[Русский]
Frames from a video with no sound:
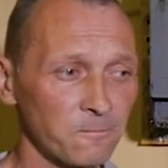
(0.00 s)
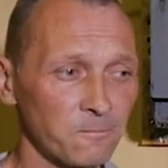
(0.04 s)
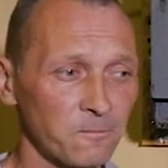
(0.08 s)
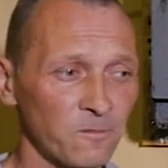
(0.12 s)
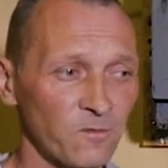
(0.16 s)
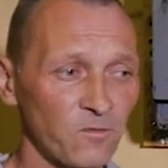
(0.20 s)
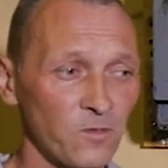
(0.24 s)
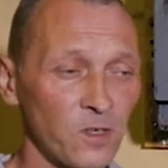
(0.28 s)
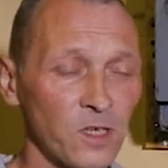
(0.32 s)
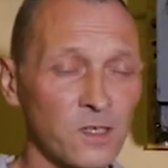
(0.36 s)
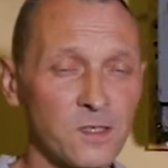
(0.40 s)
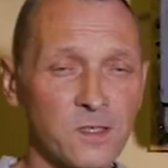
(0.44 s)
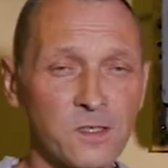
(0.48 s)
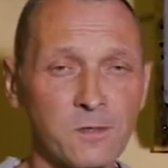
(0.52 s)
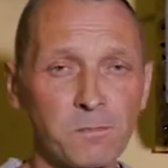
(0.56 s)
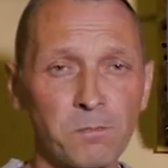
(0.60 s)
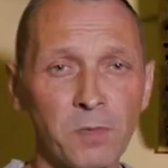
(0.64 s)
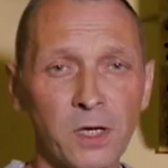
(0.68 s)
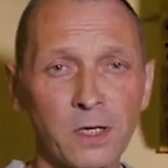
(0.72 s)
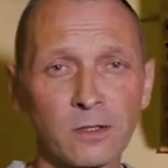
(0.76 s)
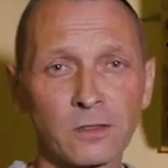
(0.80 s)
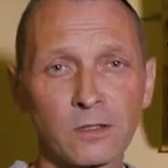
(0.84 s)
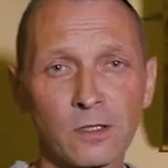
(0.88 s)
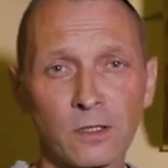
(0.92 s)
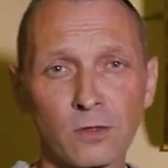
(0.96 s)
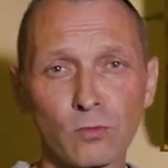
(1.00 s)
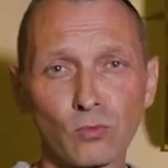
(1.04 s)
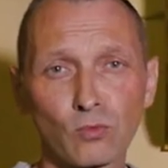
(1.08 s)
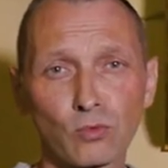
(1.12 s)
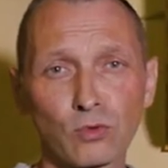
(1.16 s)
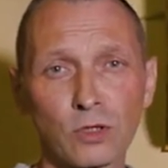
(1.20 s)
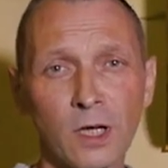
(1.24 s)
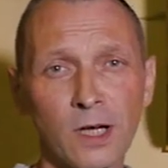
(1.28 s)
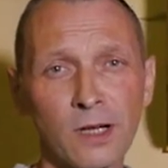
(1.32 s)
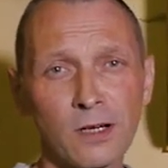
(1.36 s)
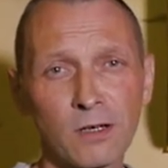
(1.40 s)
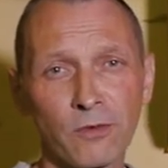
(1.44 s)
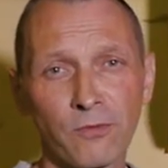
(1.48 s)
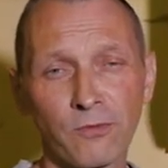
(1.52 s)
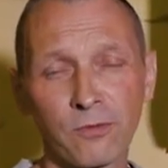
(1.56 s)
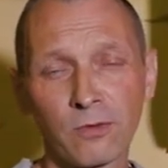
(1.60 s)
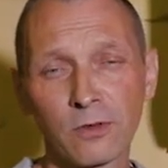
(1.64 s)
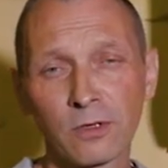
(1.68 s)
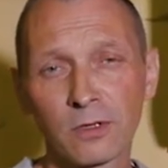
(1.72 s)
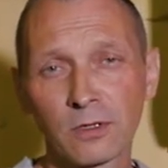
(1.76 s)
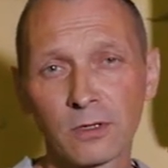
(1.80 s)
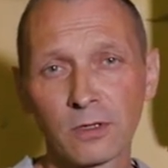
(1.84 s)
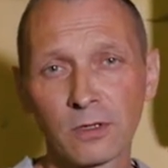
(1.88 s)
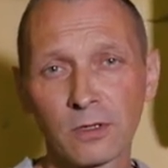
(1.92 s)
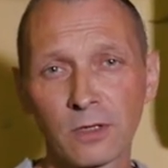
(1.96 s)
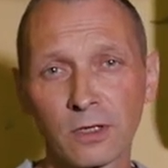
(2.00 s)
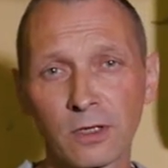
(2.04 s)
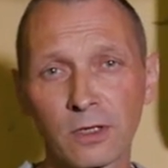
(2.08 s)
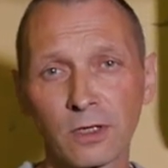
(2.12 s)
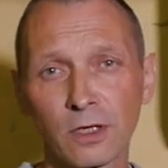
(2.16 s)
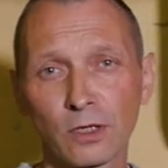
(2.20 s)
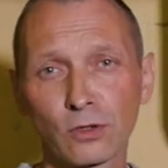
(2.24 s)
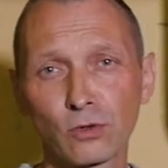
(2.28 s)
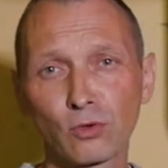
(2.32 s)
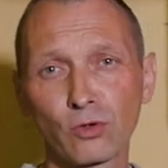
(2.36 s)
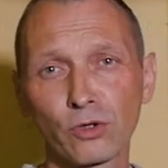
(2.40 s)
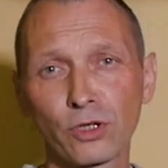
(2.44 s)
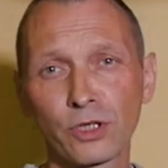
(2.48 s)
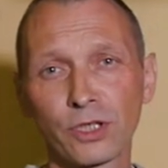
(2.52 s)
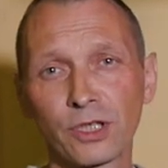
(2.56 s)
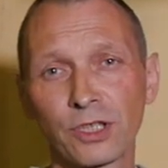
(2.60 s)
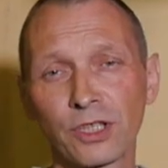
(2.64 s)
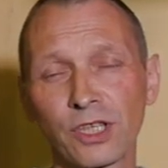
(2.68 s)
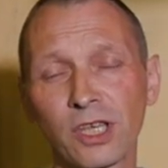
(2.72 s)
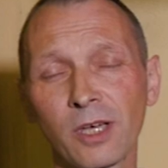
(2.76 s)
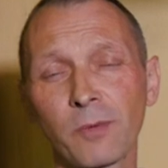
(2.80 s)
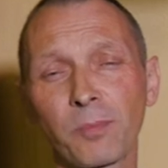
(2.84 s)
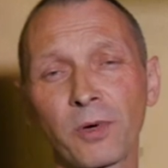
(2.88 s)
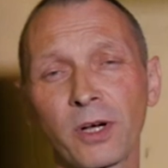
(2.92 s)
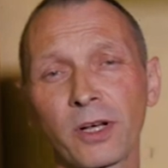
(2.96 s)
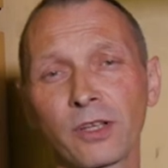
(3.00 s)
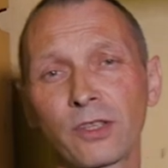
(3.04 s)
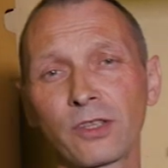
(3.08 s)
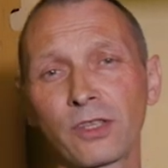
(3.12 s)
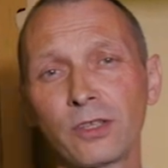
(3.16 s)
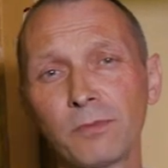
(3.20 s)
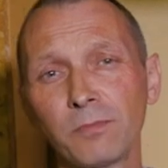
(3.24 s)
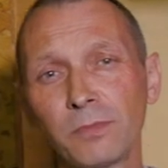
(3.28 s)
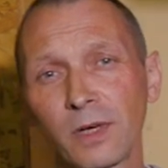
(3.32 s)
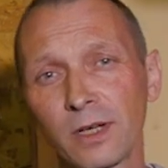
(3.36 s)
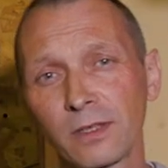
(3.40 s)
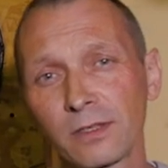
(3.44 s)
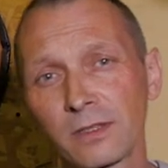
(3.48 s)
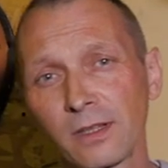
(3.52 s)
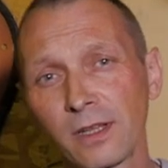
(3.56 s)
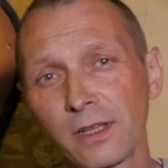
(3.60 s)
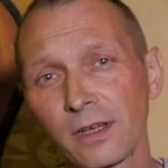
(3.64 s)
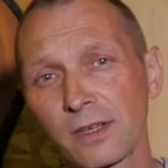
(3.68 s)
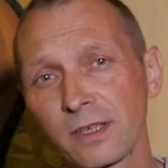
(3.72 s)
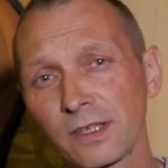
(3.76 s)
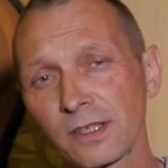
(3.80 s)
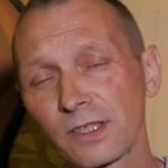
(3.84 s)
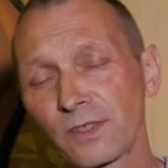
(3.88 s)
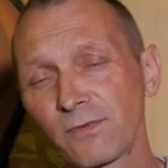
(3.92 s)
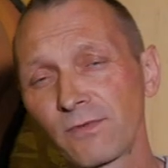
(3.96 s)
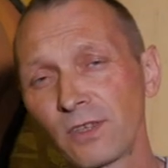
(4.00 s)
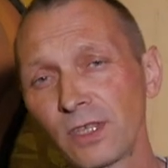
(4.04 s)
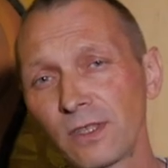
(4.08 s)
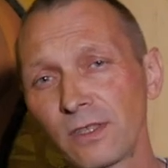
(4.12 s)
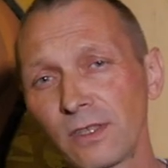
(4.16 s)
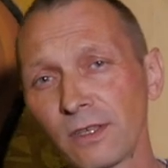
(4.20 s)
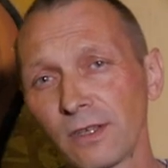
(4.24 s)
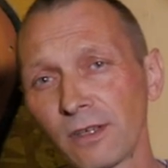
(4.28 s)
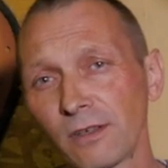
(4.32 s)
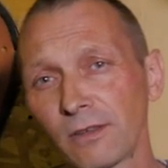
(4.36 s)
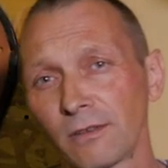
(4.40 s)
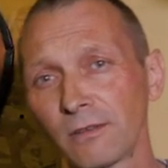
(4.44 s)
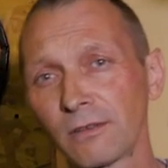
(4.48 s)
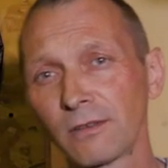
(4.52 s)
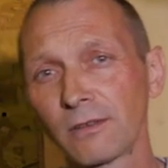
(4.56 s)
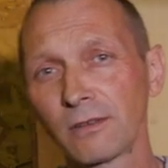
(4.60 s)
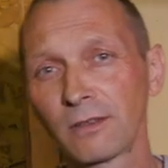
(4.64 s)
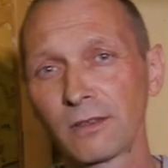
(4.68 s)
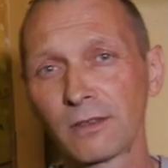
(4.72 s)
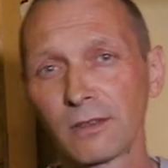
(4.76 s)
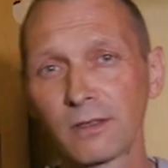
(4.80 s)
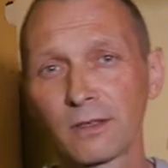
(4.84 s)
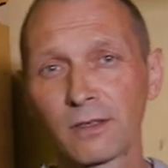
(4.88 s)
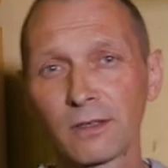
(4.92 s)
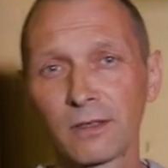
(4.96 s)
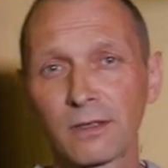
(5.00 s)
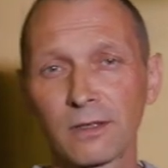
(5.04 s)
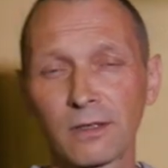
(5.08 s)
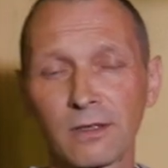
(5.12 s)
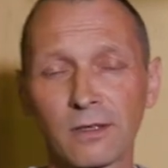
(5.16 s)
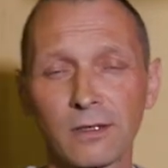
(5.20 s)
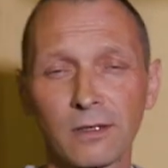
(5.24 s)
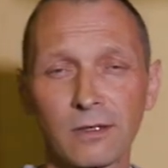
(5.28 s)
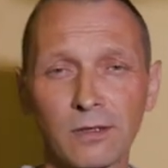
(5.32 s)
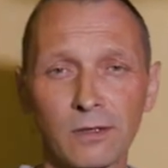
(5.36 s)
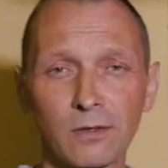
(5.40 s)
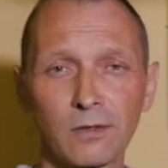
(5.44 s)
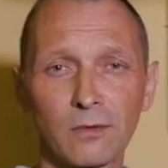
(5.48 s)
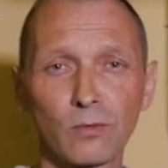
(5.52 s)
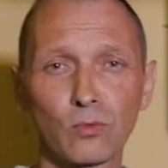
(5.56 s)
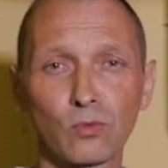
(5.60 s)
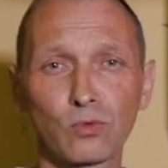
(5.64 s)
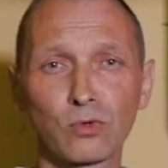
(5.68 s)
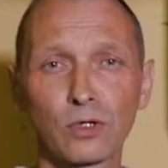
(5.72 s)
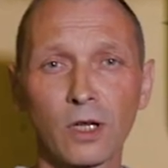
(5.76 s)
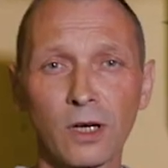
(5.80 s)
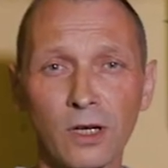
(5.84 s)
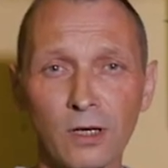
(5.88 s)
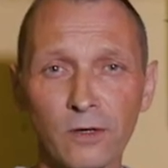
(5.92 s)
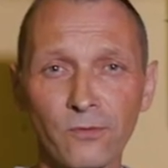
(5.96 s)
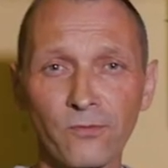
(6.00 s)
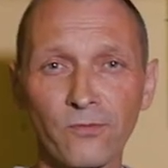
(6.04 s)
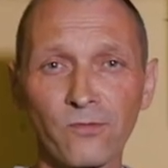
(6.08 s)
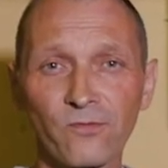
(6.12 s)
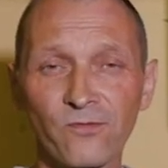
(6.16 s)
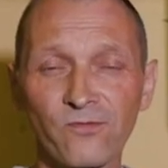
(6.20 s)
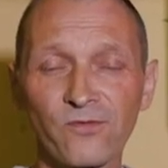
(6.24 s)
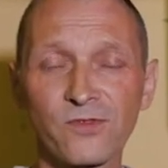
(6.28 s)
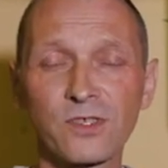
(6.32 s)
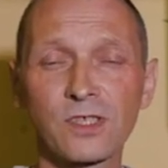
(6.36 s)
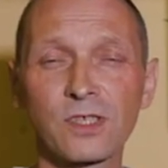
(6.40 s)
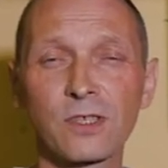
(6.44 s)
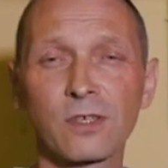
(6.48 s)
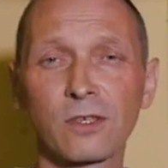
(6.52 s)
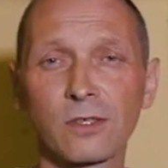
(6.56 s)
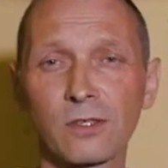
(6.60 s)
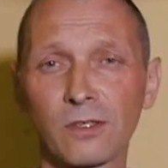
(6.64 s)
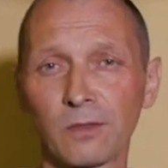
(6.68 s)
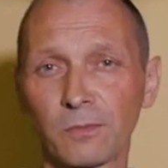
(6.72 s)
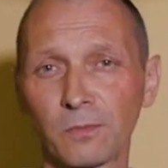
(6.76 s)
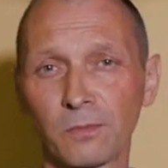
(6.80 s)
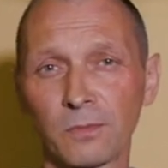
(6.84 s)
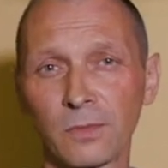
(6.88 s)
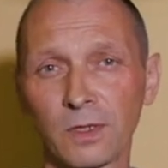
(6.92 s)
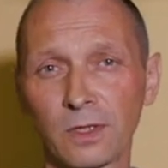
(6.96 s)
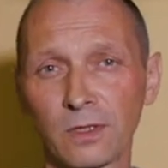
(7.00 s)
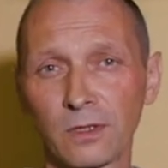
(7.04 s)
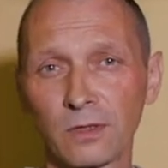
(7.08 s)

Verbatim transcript: весь спектр ударов, которые необходимо для развития ударов в целом.